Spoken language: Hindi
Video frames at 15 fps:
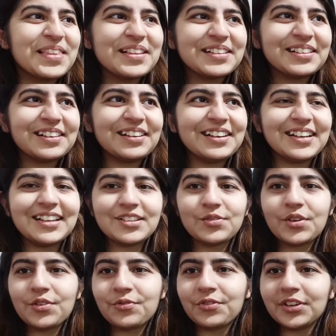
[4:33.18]
सर इट इज़
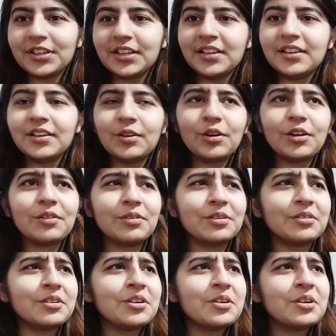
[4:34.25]
वेरी फनी और
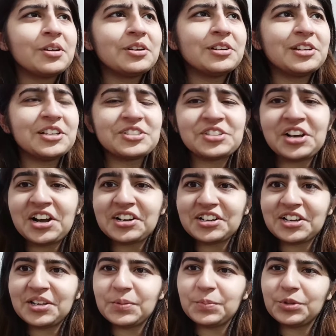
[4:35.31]

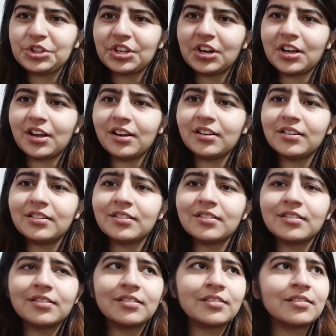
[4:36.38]
डिसहार्टनिंग भी था यार
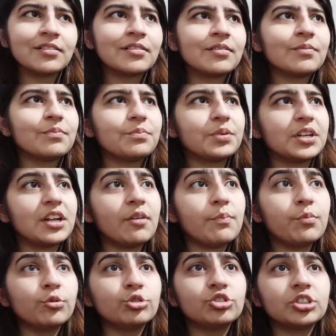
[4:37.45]
बिना
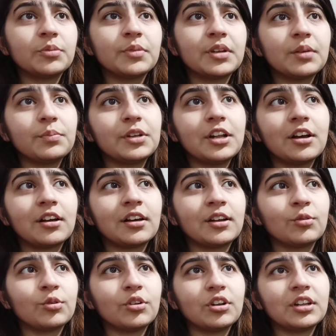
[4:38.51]
पूछे मेरे बिना करे
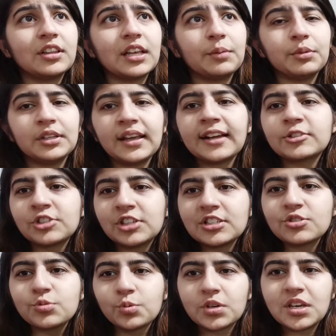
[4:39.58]
उन्होंने दे भी दिया एक्चुअली
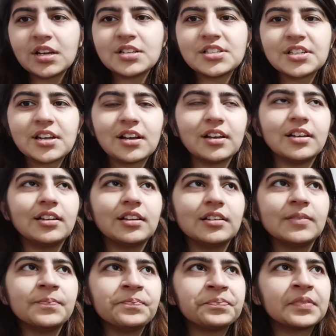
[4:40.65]
सूखी गंज के करनी थी
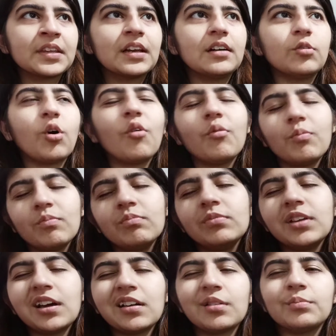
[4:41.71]
और
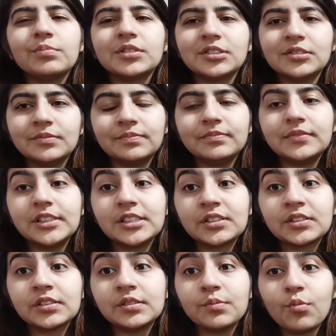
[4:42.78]
यार अब
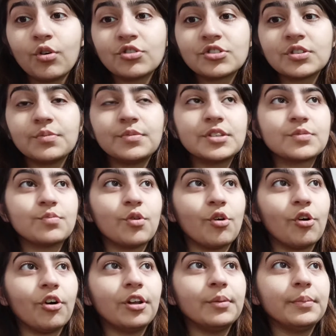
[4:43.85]
इस मौसम इस
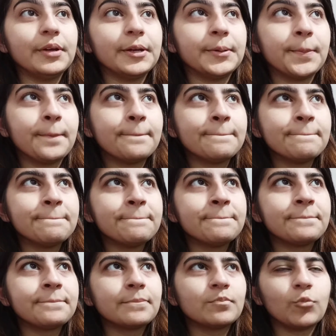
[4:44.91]
माहौल में
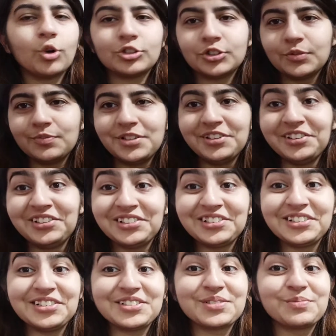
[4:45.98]
मौसम
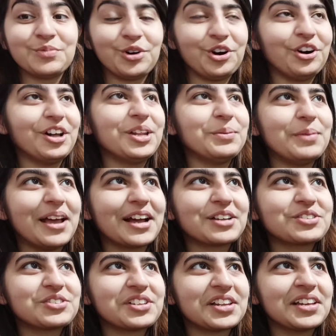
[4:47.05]
इस माहौल में
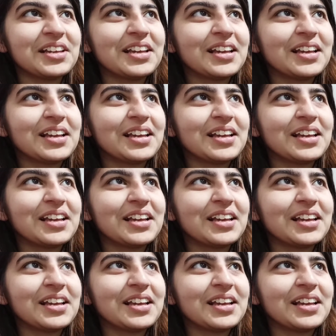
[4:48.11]
एक्चुअली